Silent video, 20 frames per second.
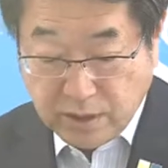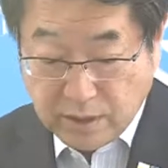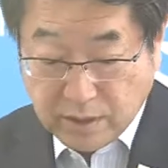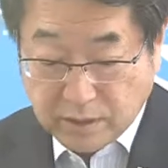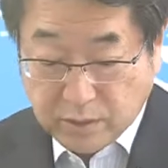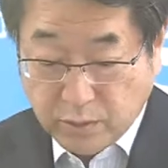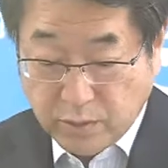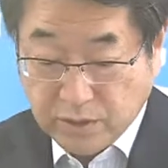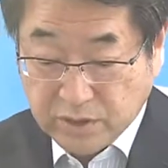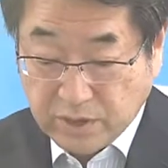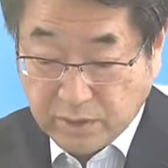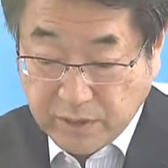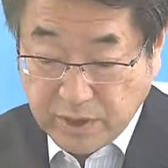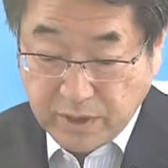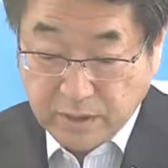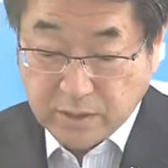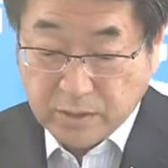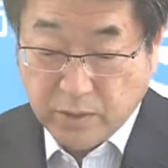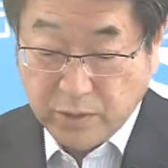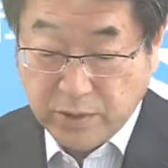この
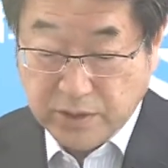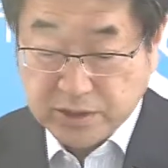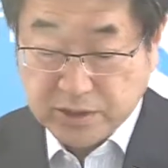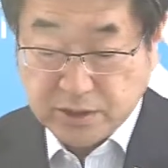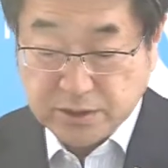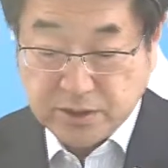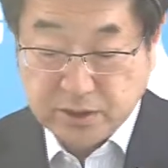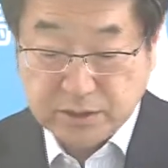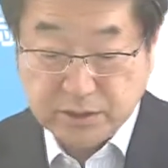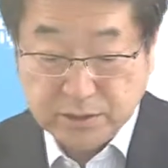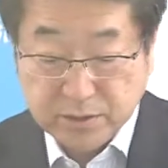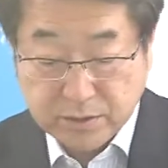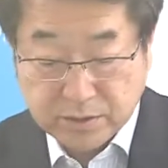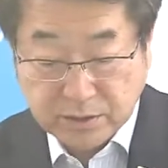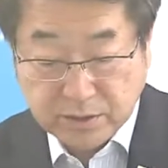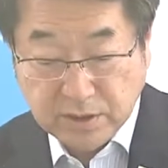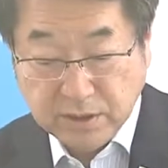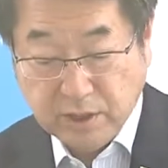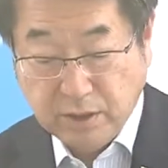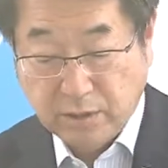度、高齢者接種に
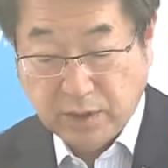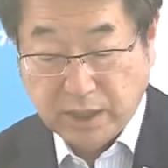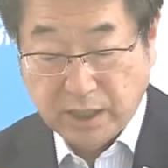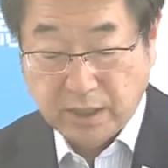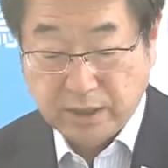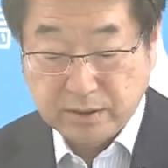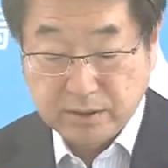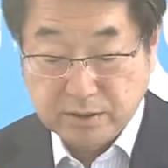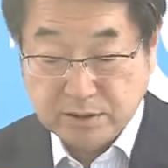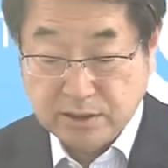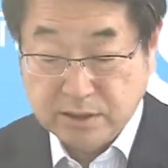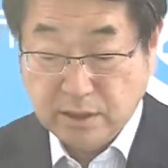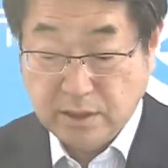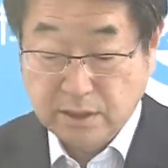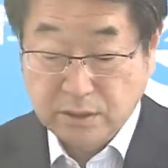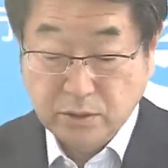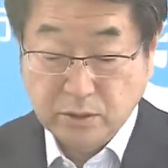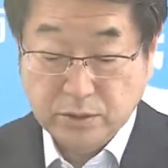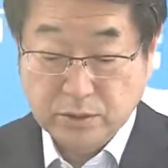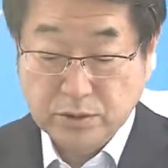ついては、
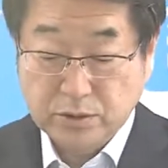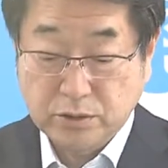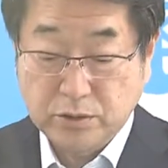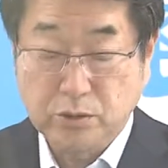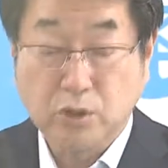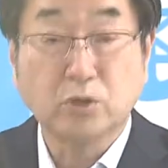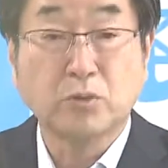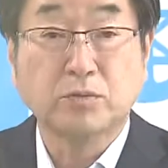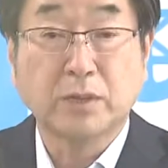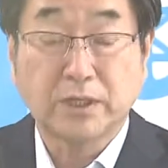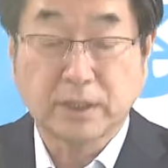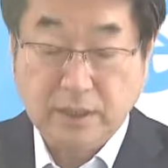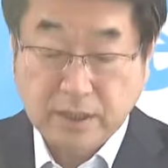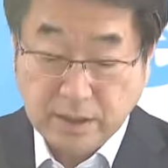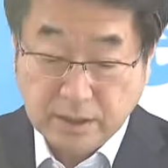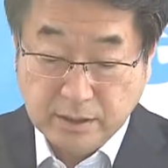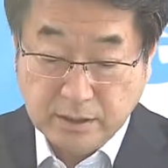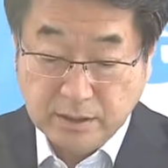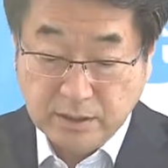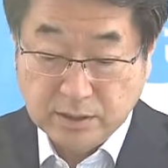全44万
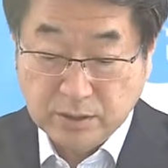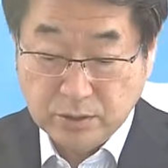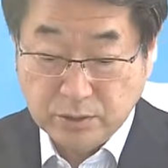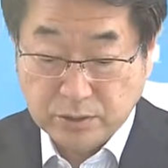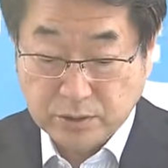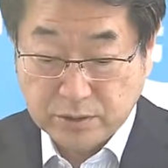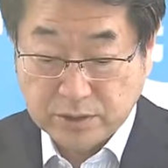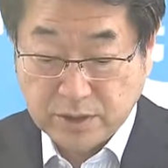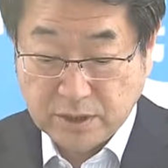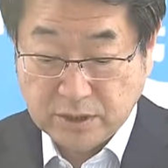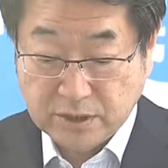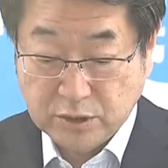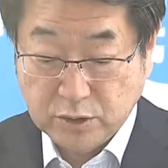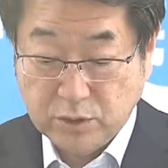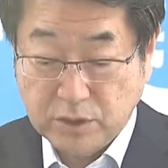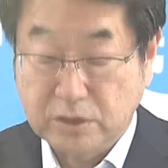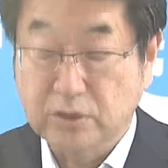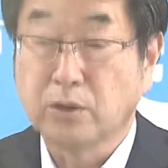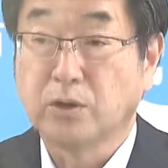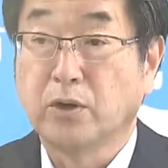回以上の接
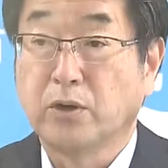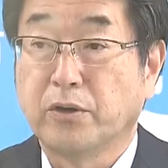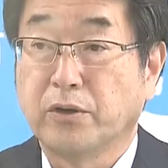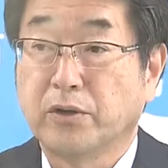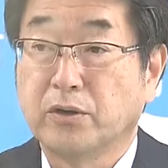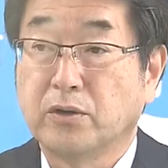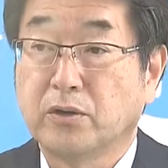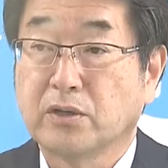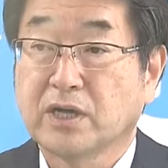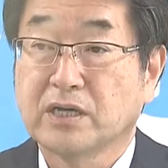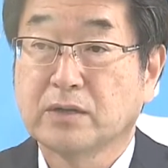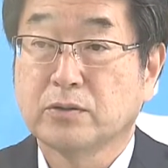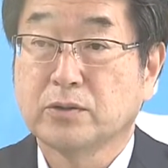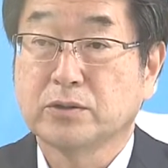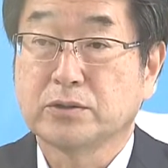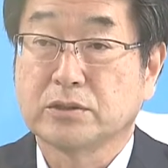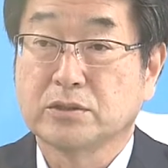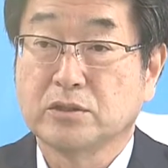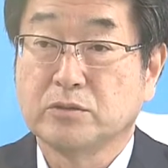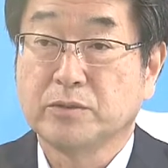種枠を確
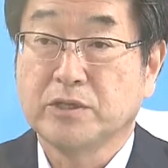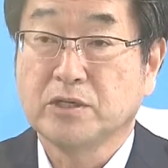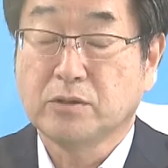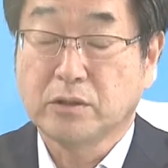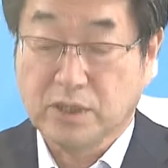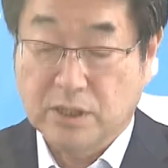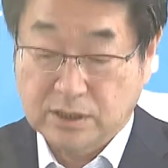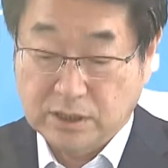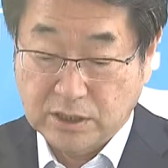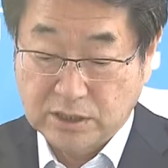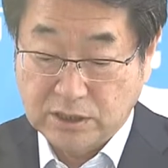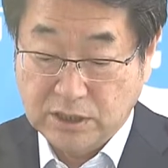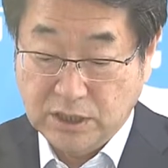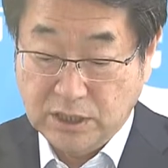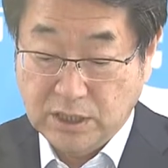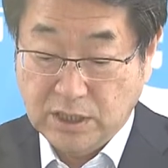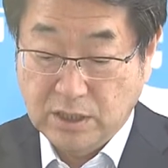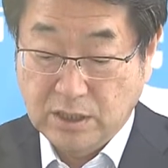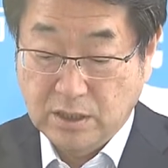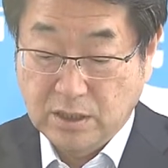保するめどが立
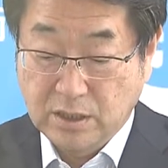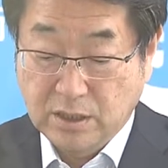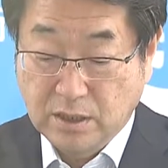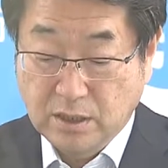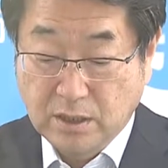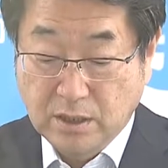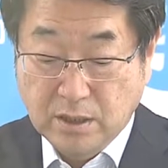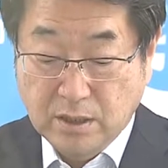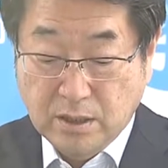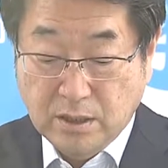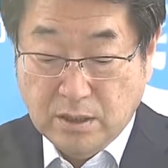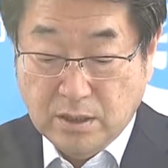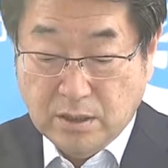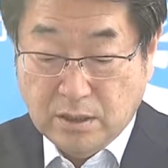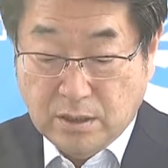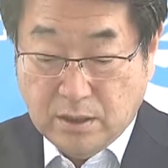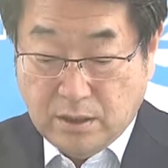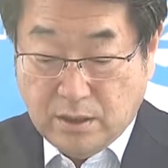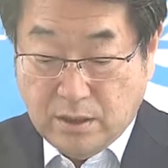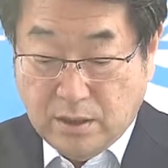ち、
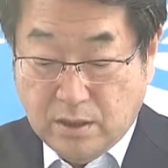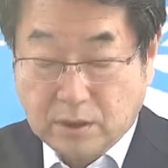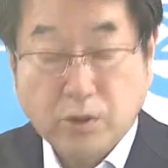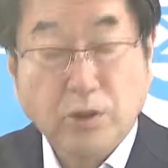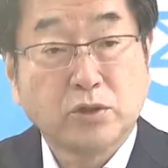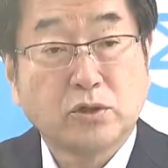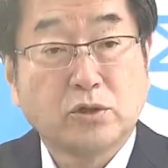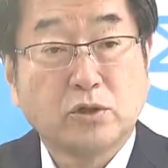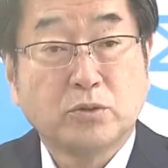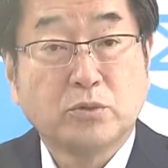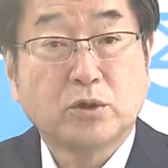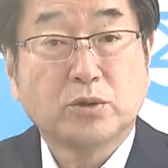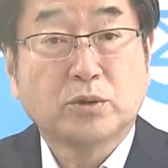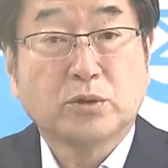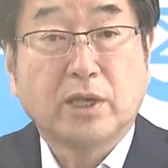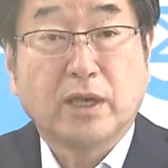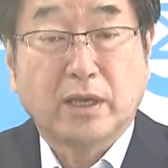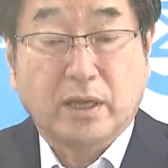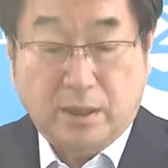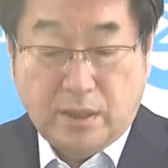余力を持っ
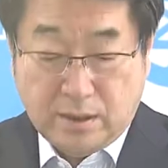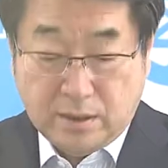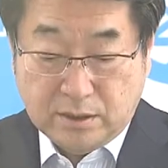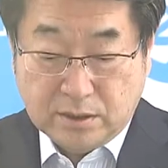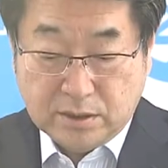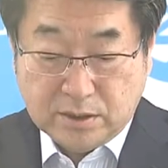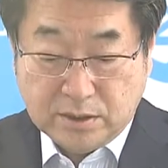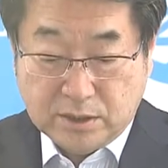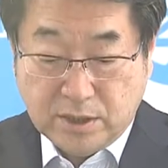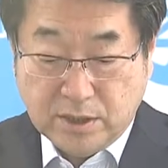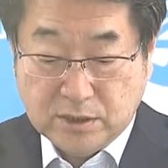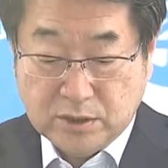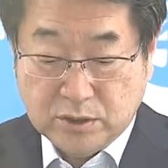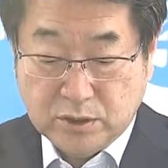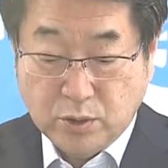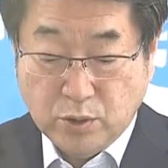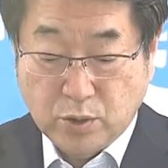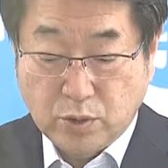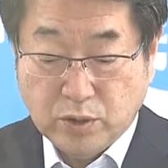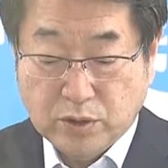て接
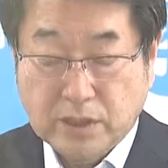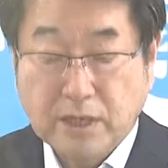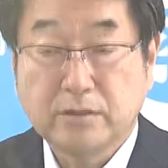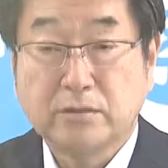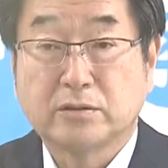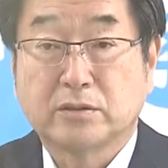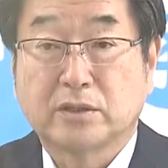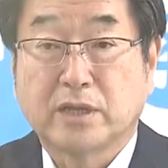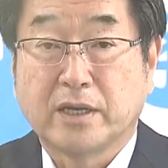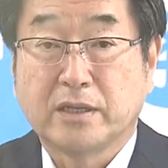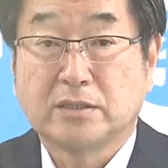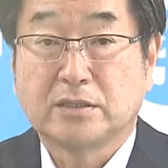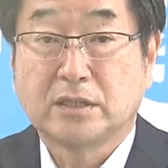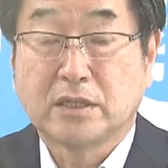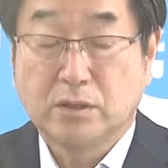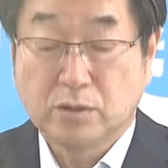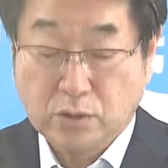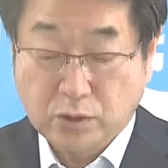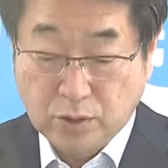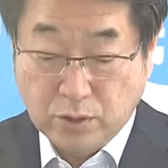種を行う体
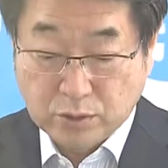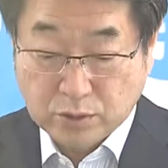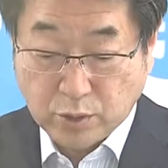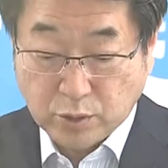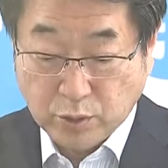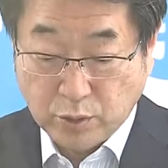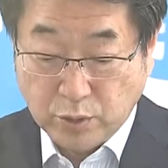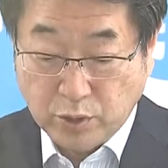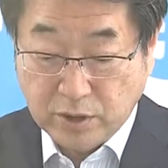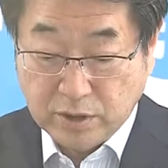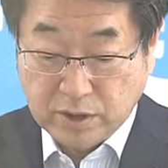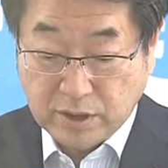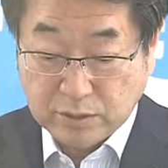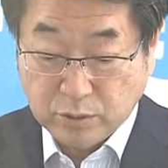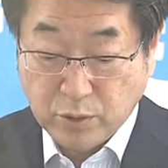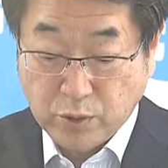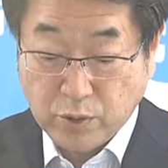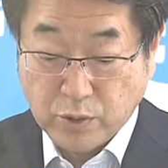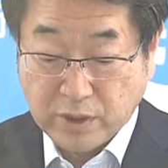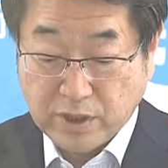制を整えた
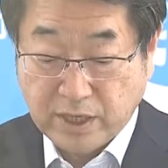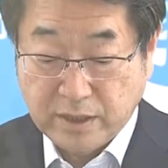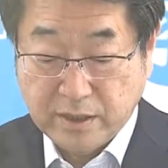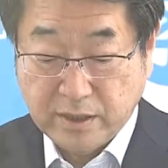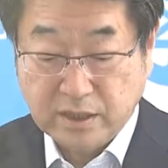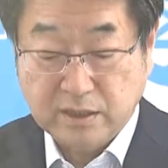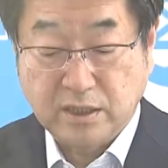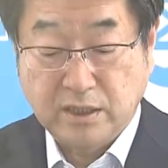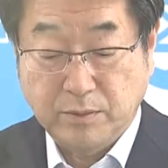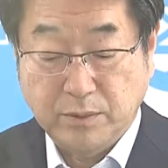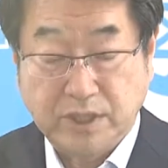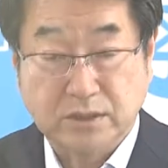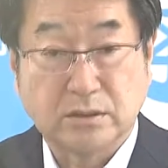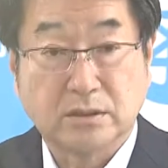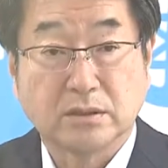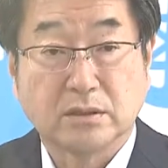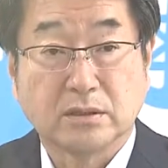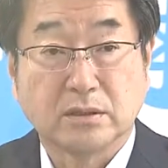と考えています。